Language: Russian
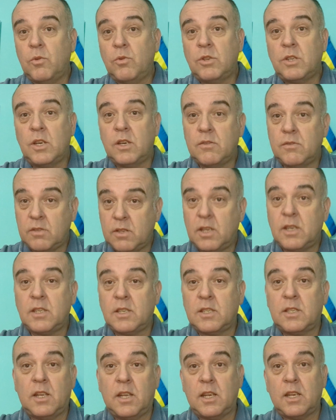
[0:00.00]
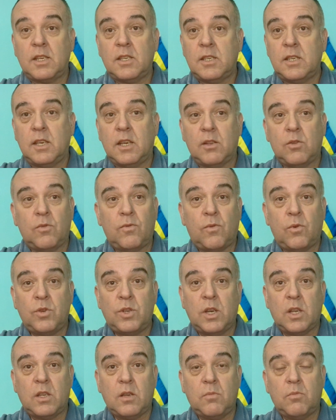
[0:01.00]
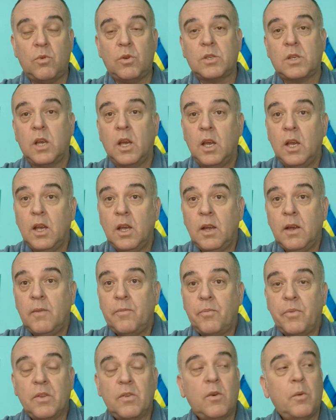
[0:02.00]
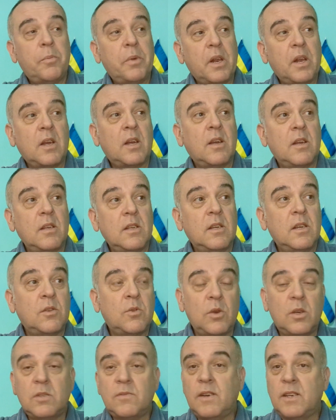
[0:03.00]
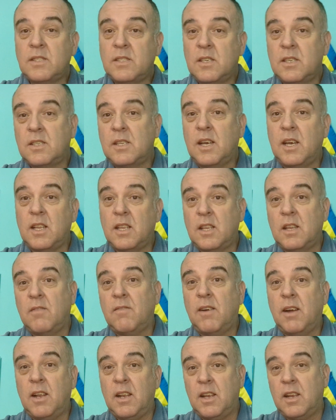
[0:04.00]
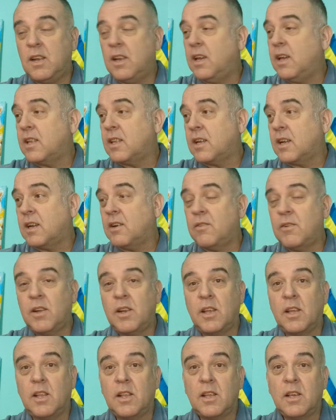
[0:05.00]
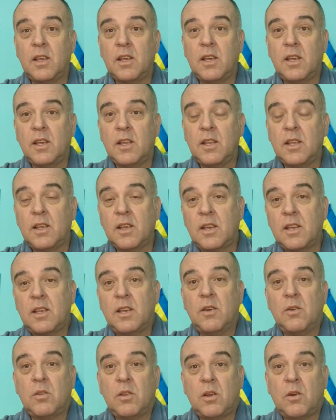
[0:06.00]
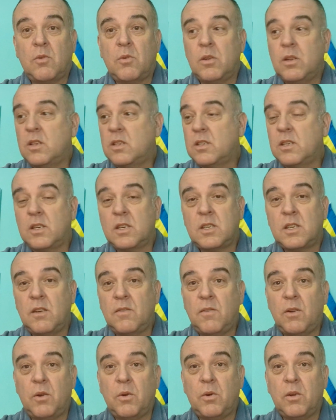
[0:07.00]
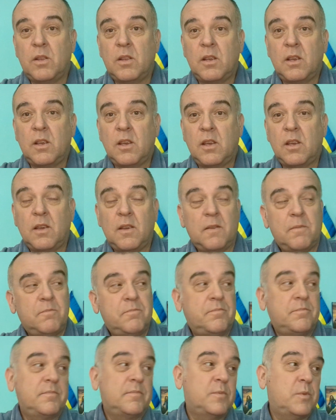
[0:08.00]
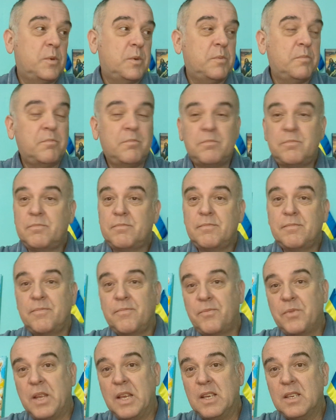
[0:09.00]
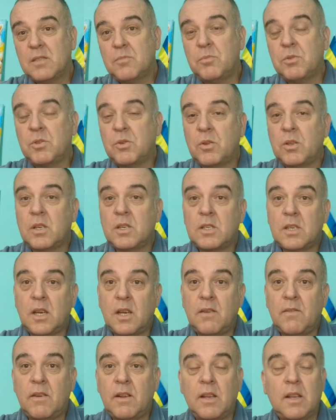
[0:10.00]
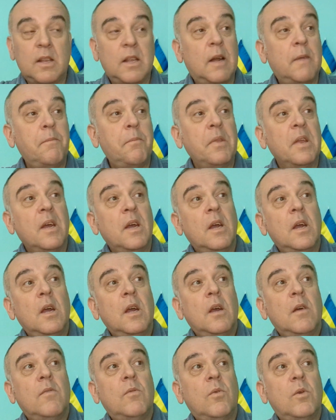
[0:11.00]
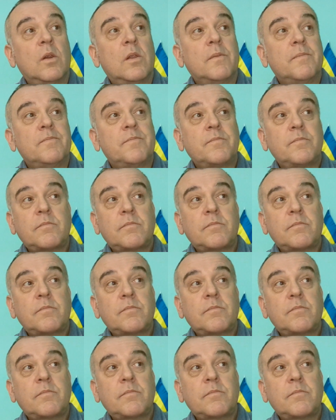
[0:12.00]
ли участвовать? Вот я сейчас для россиян, ну, включайте мозг. Ну, во-первых, никто из вас не знает, Навальный ли это говорил, и где он находится, и жив ли он, и, ну, смешно даже говорить, да? Вот